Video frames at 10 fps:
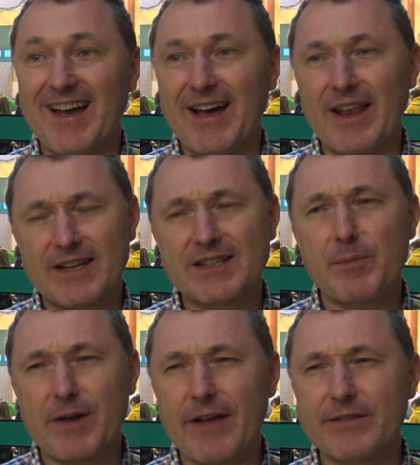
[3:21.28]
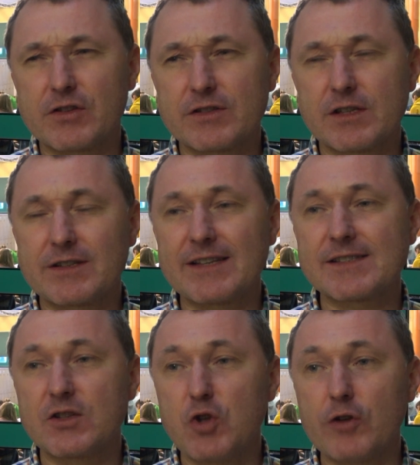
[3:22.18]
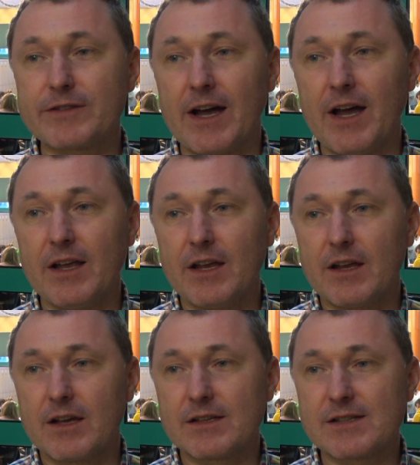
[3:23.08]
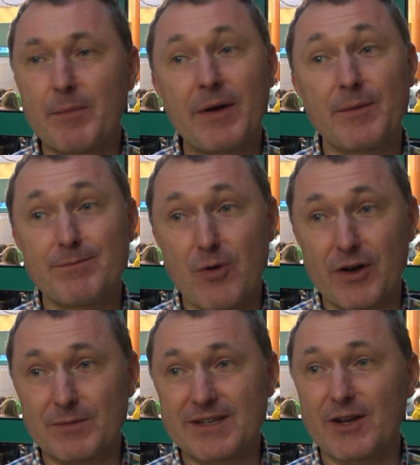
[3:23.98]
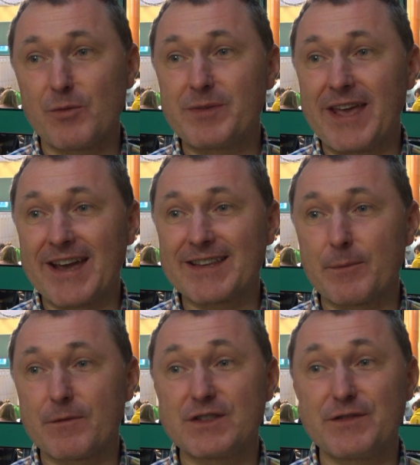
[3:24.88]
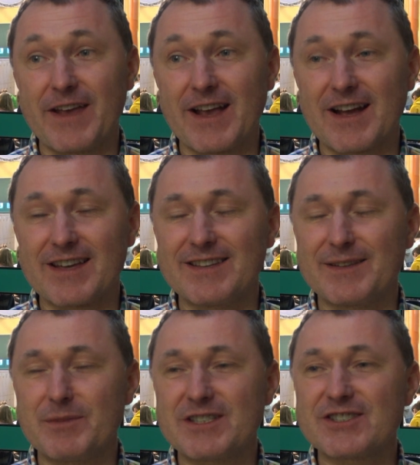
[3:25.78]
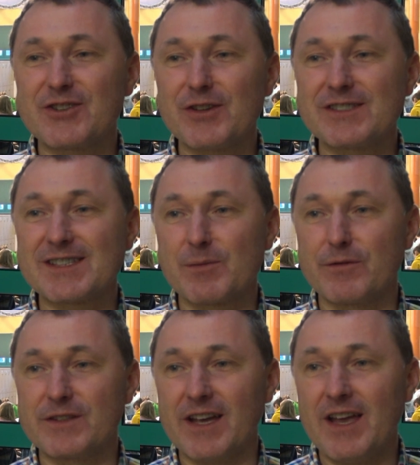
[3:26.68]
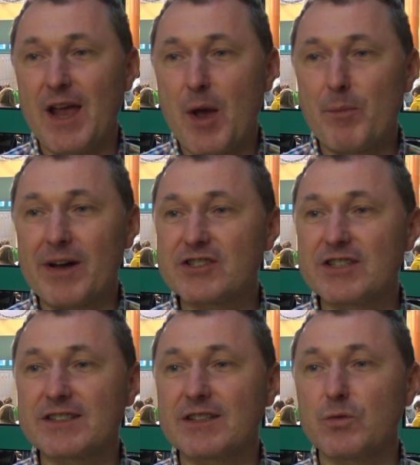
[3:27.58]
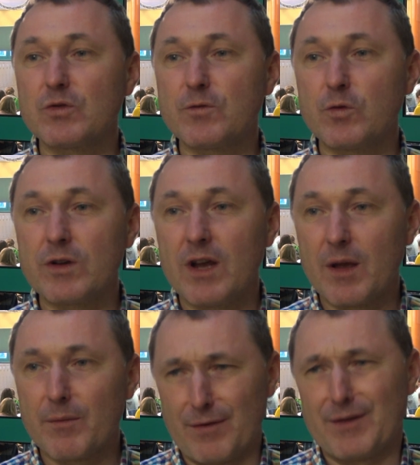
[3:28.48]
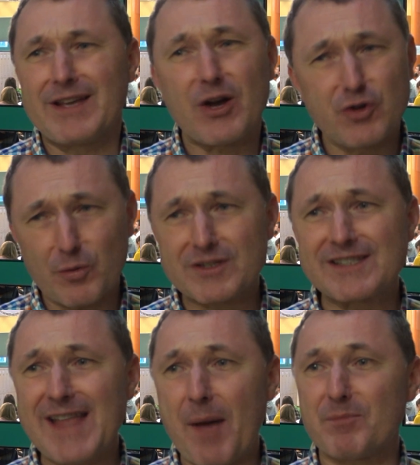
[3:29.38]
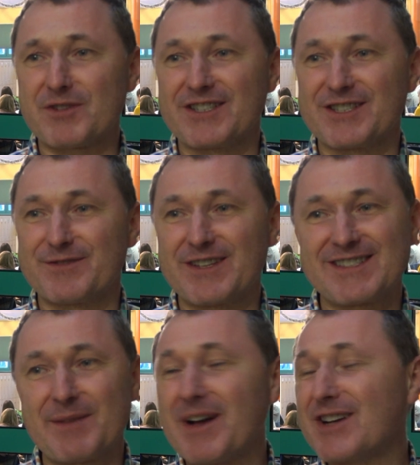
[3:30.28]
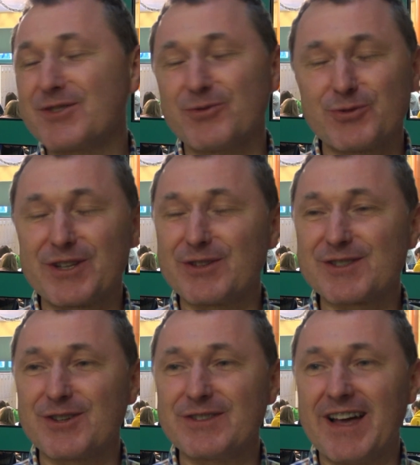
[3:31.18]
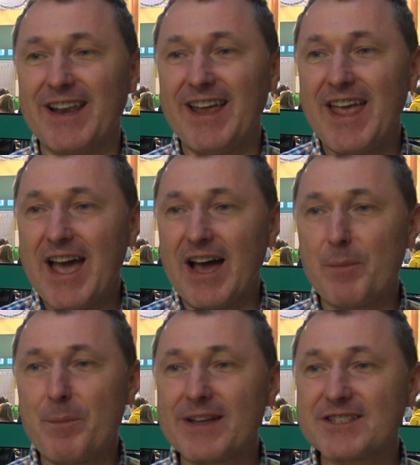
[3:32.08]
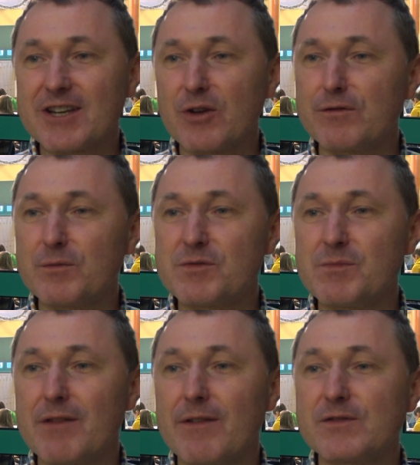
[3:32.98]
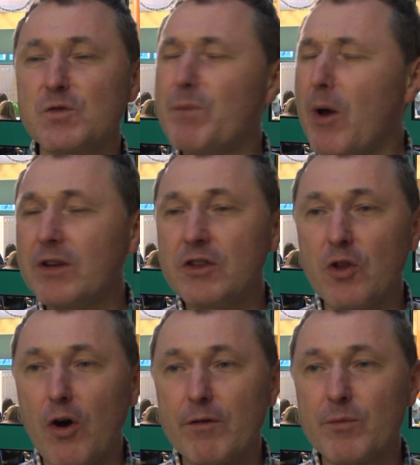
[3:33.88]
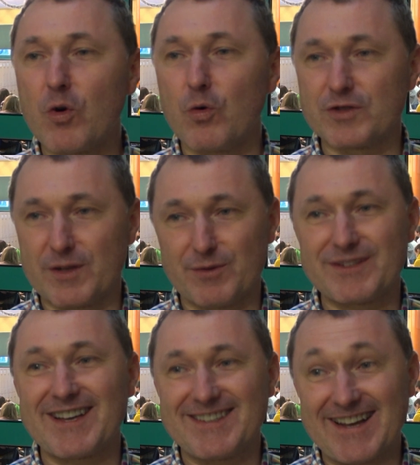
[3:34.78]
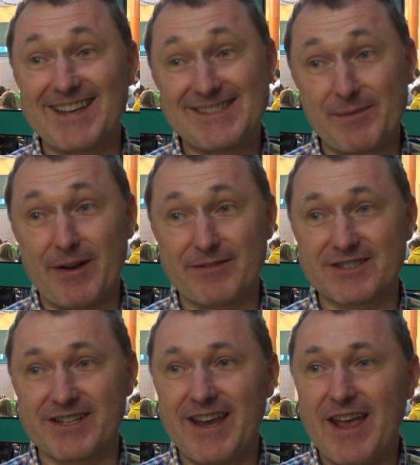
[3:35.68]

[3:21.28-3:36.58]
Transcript: ale tak naprawdę to jest ich tęsknota za Panem Bogiem, za Jego pięknym w dźwiękach. I myślę, że to jest niesamowite, patrzeć jak ten utwór ja go dobrze znam przecież, znam każdą nutę doskonale, ale patrz, jak on wybrzmiewa w zupełnie nowym chórze, bo tak, tak jest naprawdę, że